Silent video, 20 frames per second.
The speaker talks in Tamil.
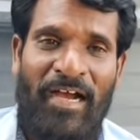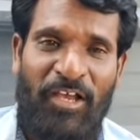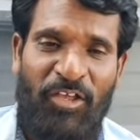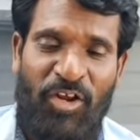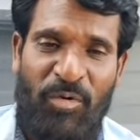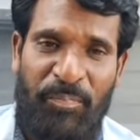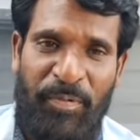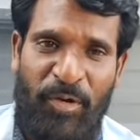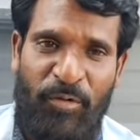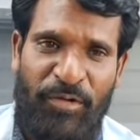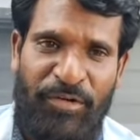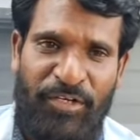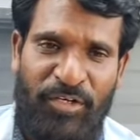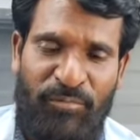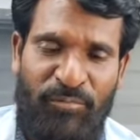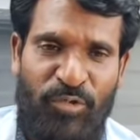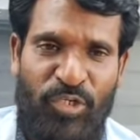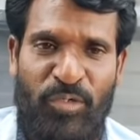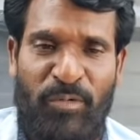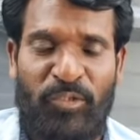ஐரோப்பிய
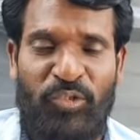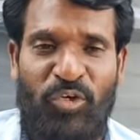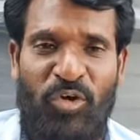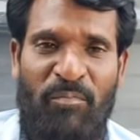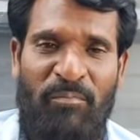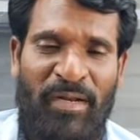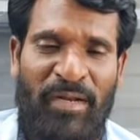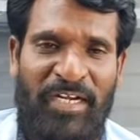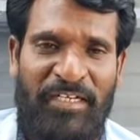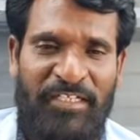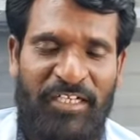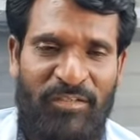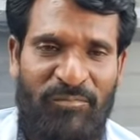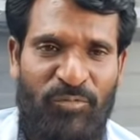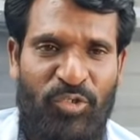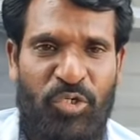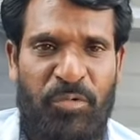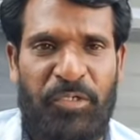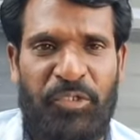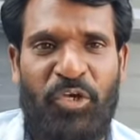ஒன்றியம் முழுவதும் பிரிட்டன்
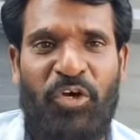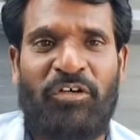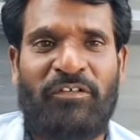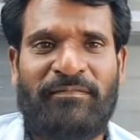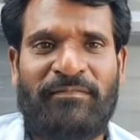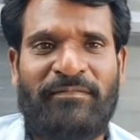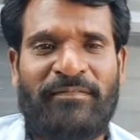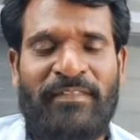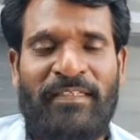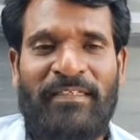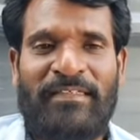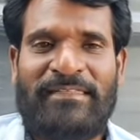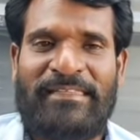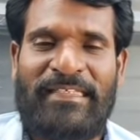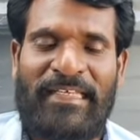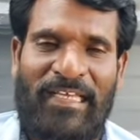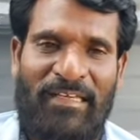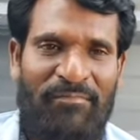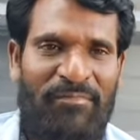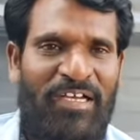முழுவதும்
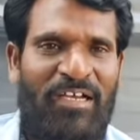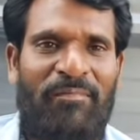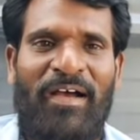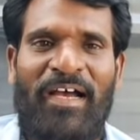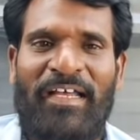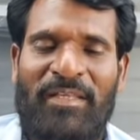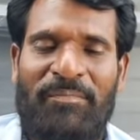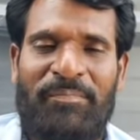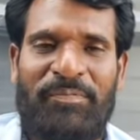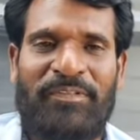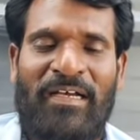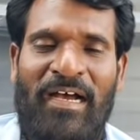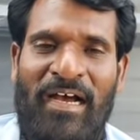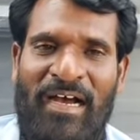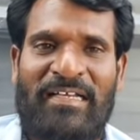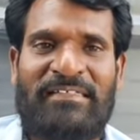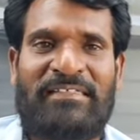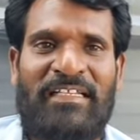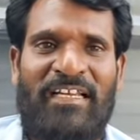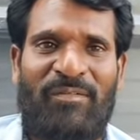சேமா பாதிப்பு
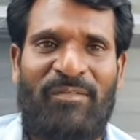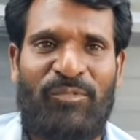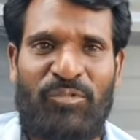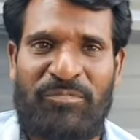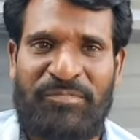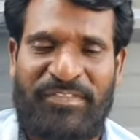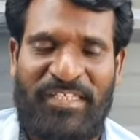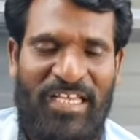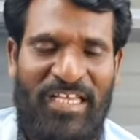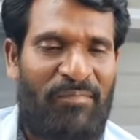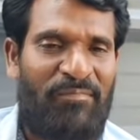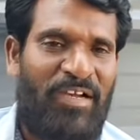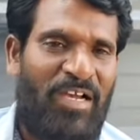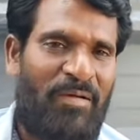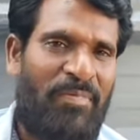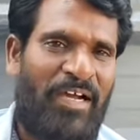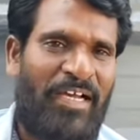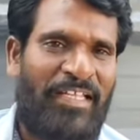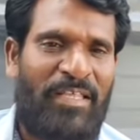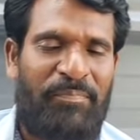ஆஸ்திரேலியா முழுவதும் சேமா
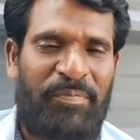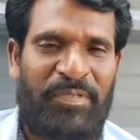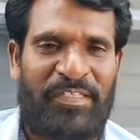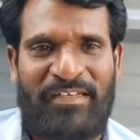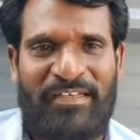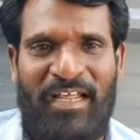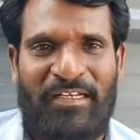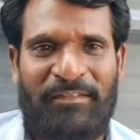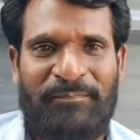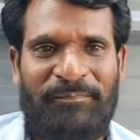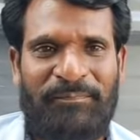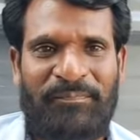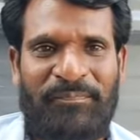பாதிப்பு இதனால்